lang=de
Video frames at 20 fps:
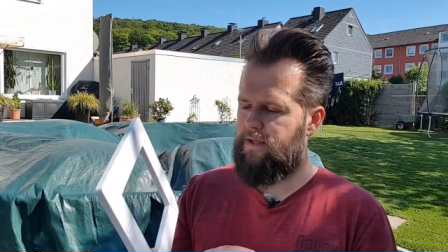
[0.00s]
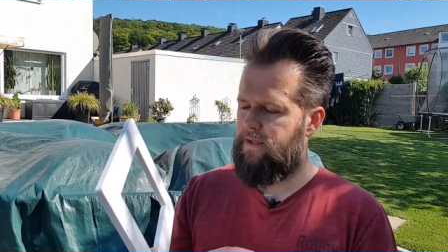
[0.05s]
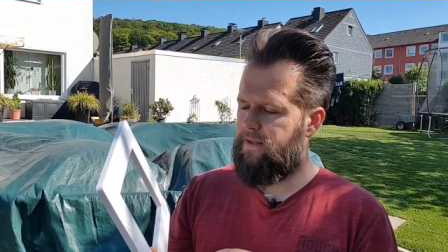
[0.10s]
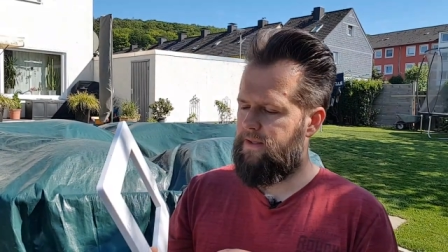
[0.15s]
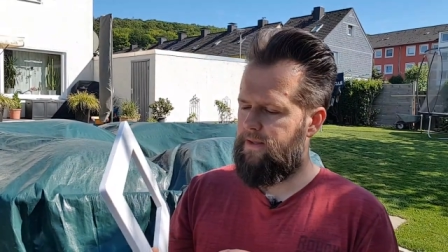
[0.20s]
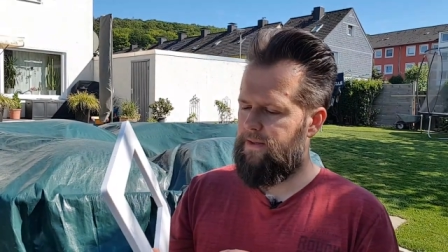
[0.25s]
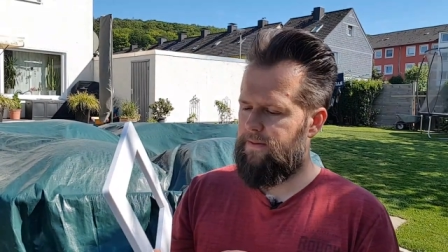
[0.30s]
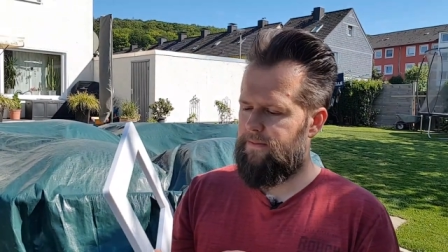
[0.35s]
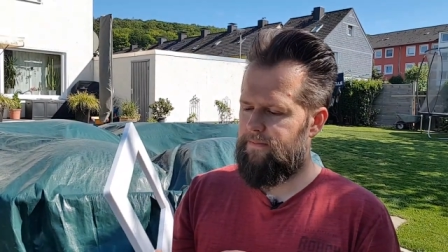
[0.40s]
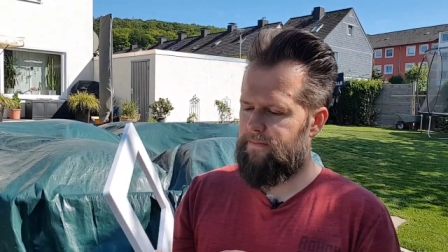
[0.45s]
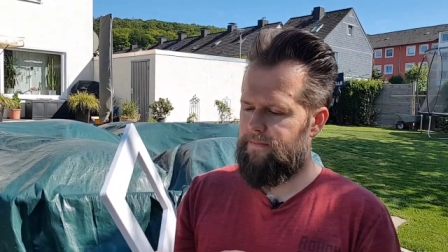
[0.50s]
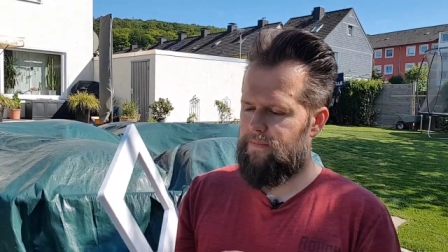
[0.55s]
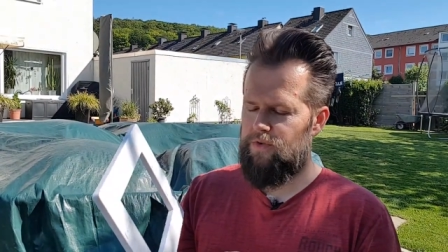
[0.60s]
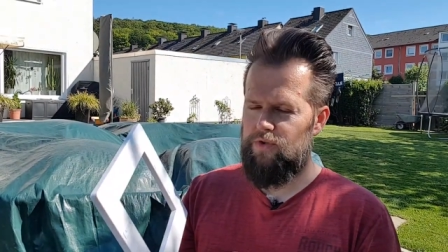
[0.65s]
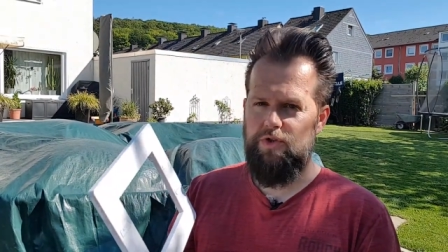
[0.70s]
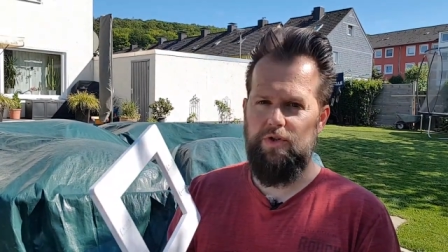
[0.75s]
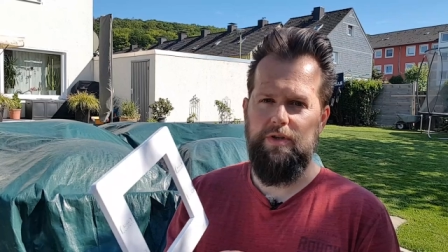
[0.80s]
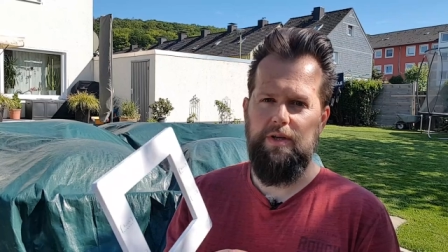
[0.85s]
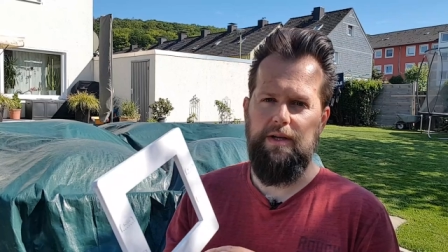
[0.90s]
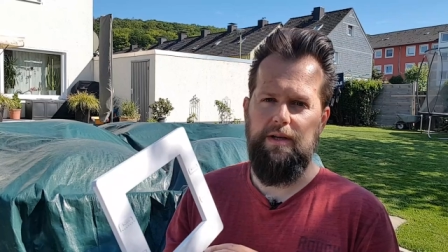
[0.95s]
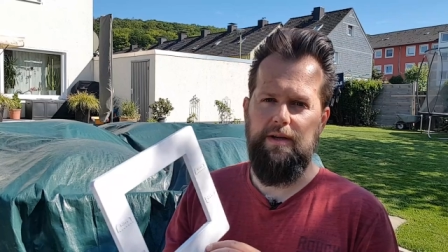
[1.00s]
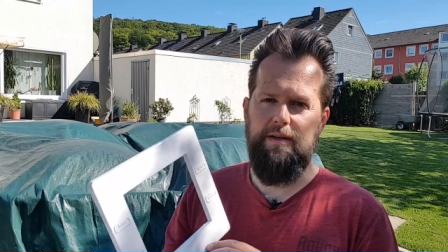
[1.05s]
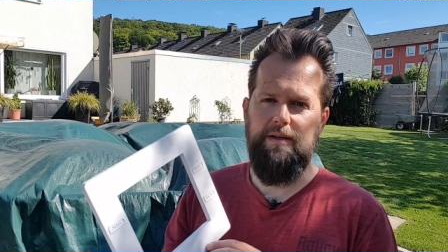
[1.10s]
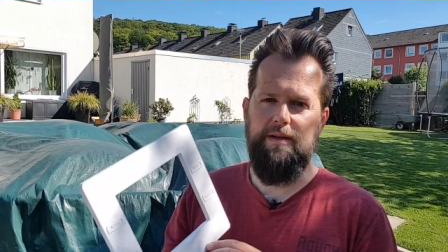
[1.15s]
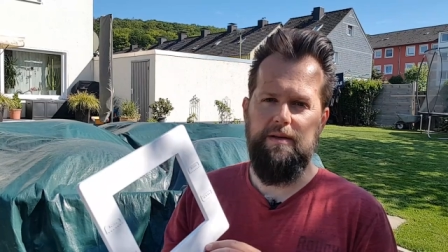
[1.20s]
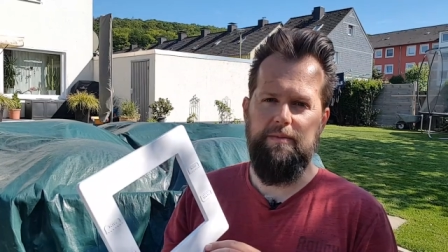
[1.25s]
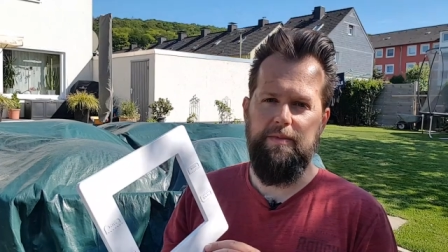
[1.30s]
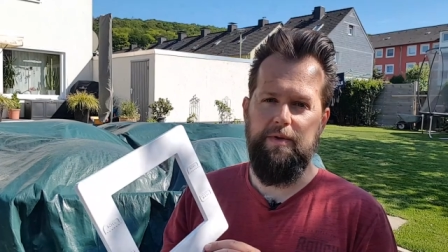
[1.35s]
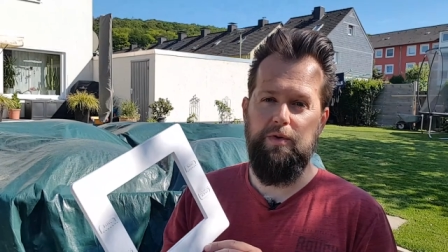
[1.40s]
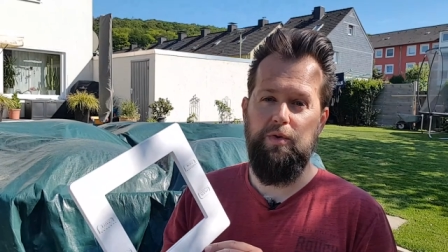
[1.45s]
Ähm, schon alleine
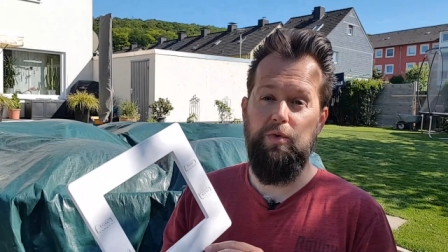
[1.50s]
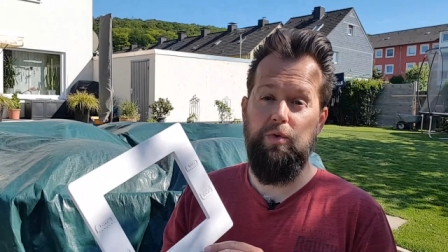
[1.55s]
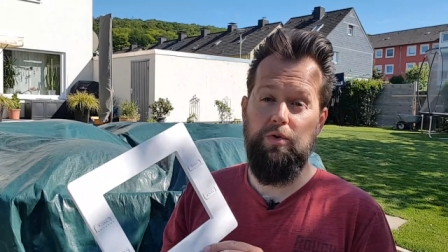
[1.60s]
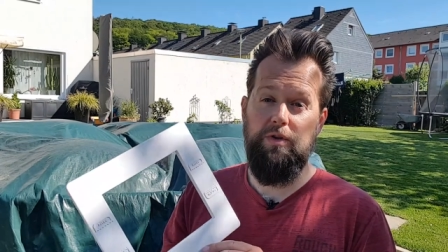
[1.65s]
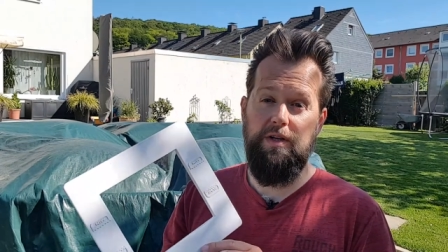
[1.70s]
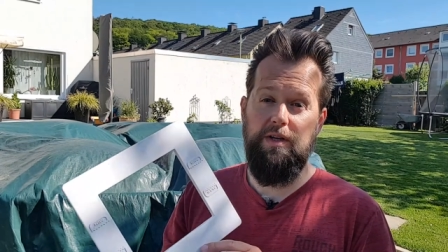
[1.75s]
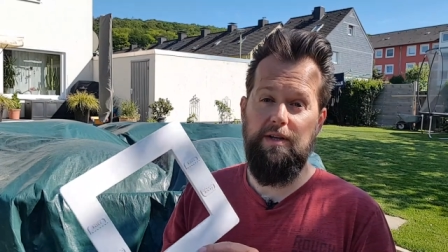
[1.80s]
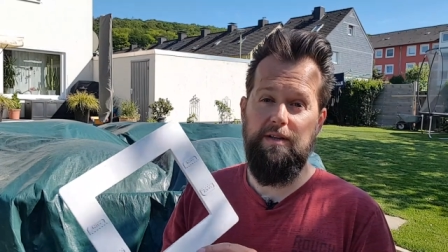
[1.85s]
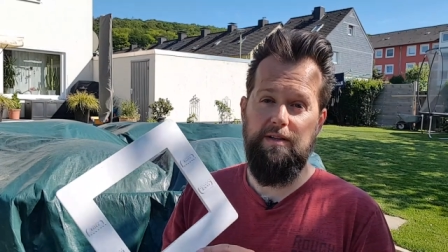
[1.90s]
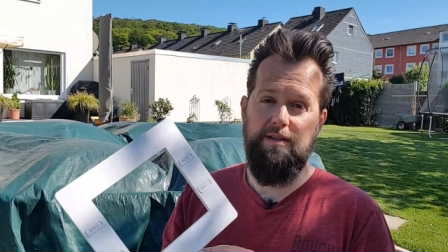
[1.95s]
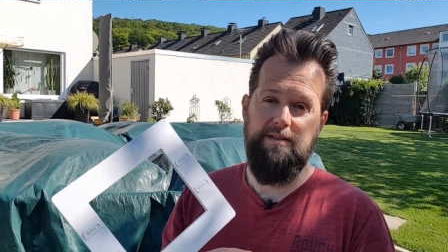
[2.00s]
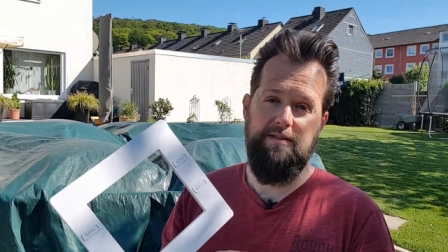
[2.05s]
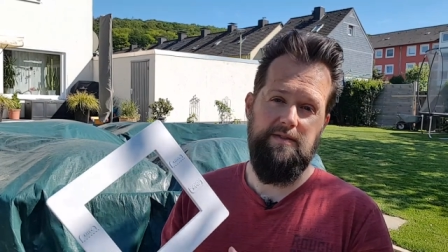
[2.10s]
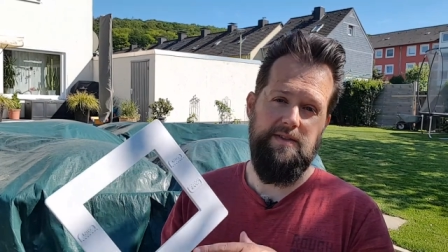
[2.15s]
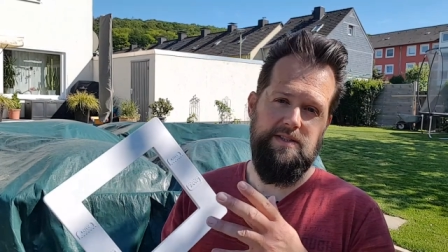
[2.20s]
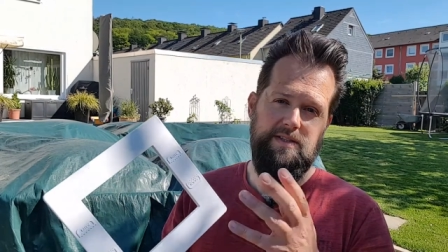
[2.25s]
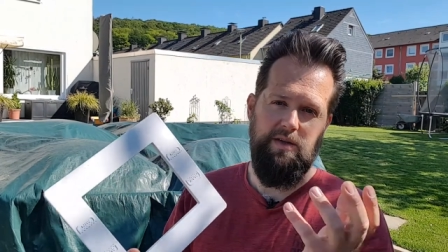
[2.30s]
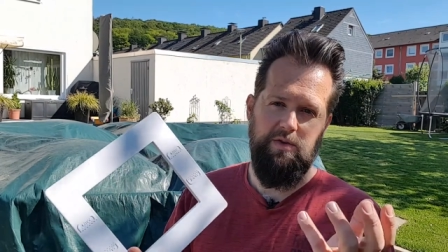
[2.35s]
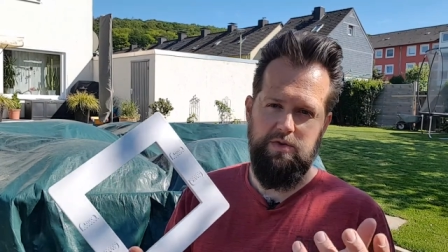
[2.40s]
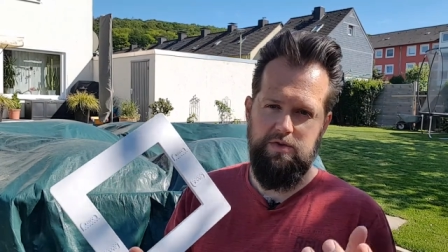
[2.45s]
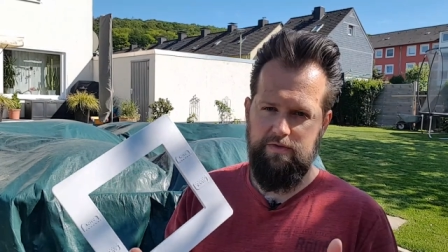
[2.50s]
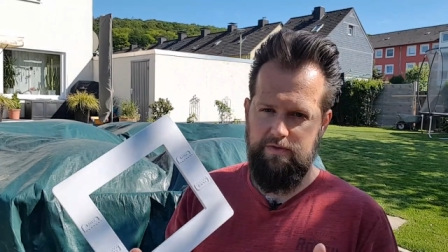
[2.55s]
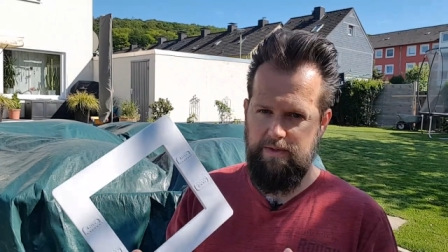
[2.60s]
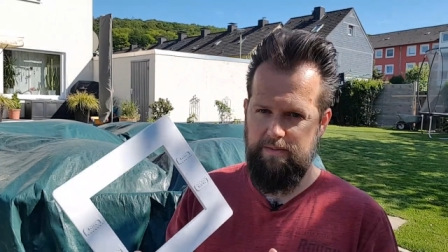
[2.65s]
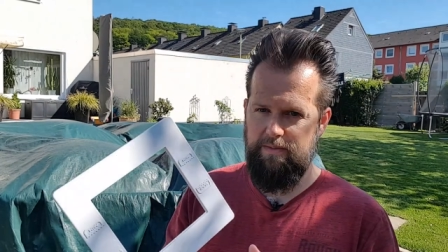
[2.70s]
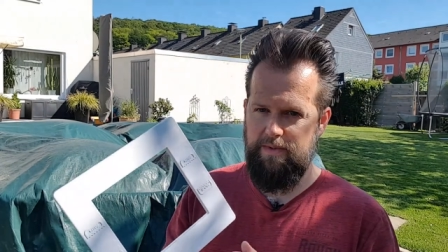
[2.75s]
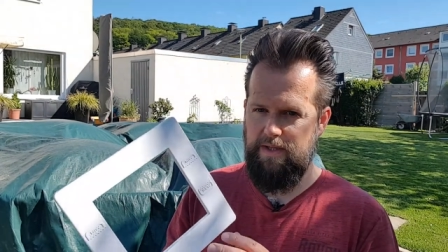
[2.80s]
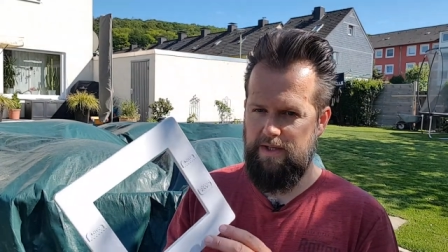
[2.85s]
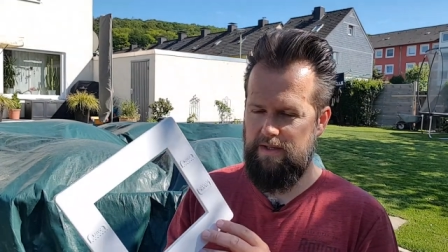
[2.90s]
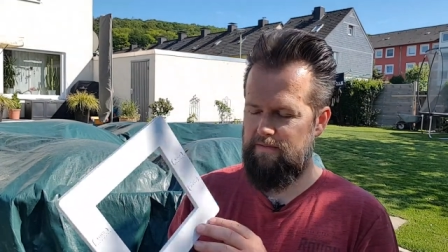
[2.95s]
damit genug drin ist, was
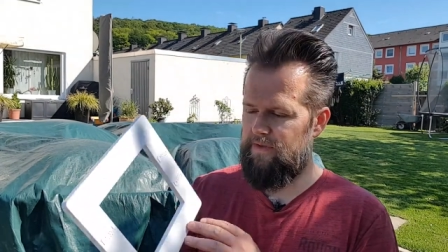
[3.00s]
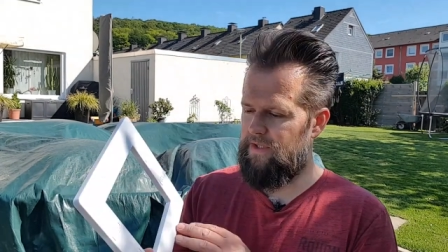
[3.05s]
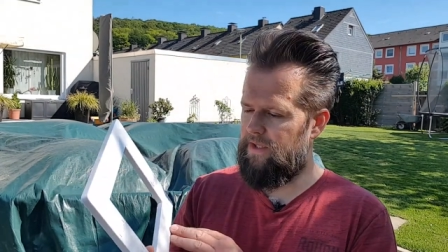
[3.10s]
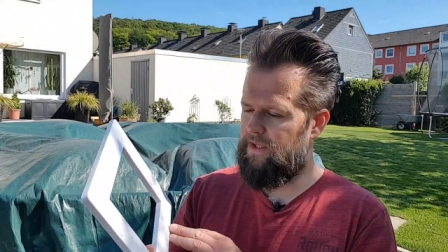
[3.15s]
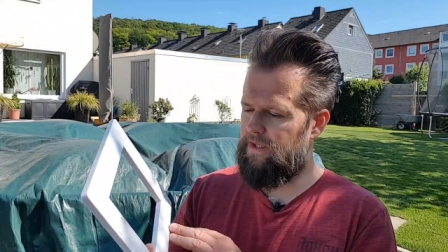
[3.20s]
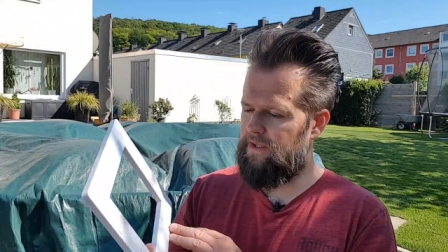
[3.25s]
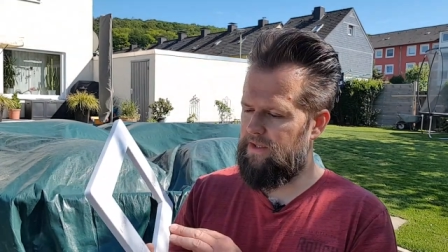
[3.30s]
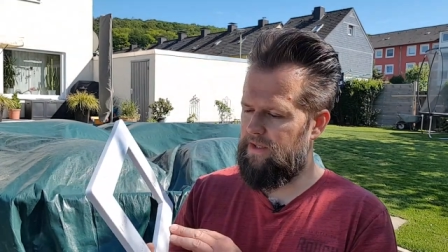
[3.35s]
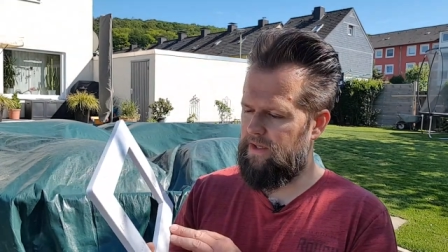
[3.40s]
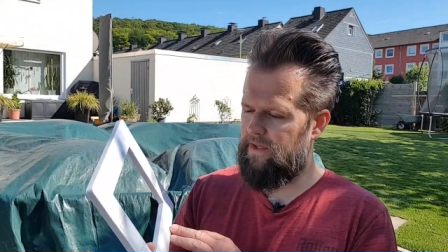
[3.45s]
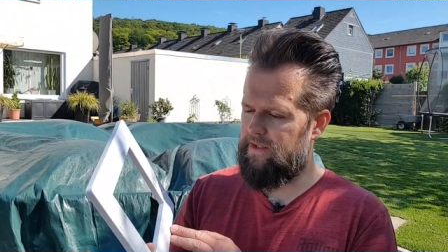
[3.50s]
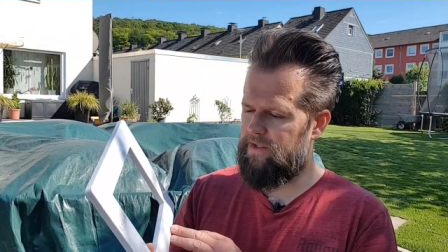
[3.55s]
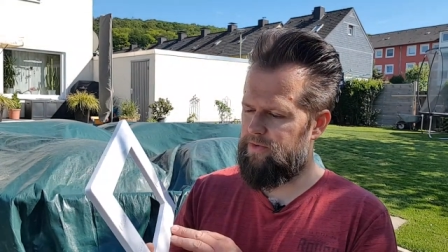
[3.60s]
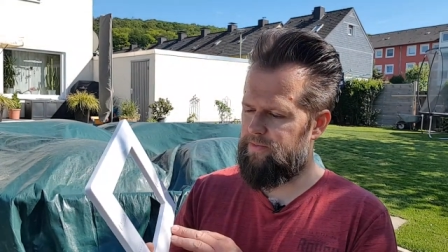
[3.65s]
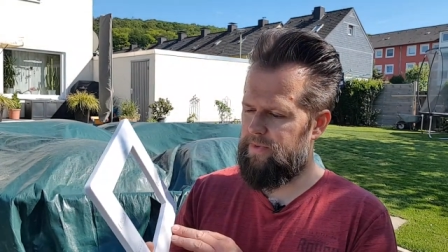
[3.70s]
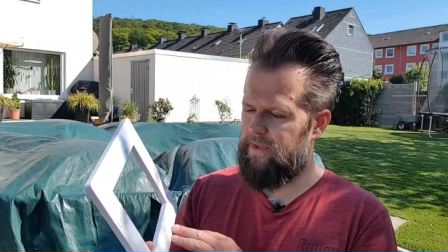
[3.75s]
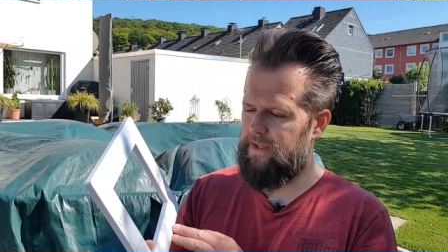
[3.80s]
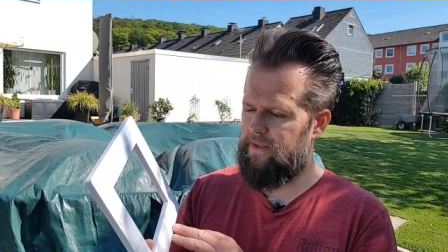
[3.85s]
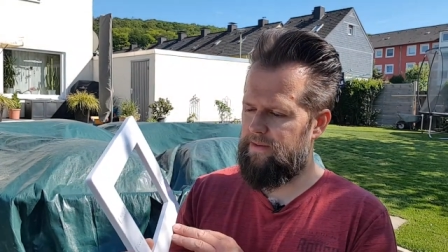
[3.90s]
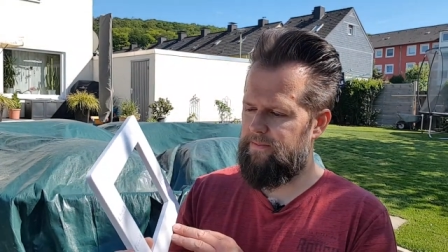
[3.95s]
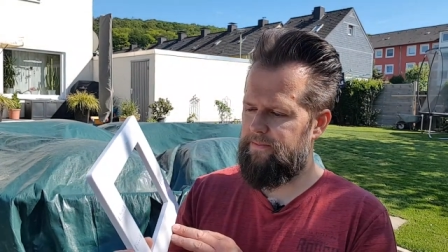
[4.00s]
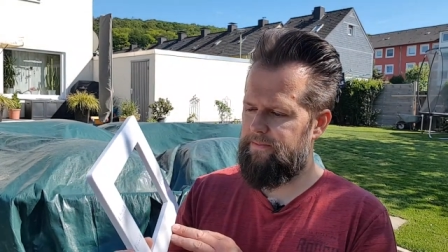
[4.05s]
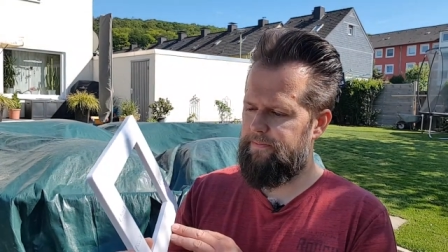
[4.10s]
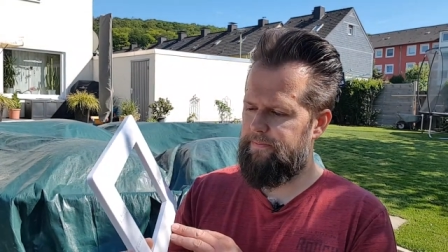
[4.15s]
rausschwappen kann, wenn die Kinder reinspringen.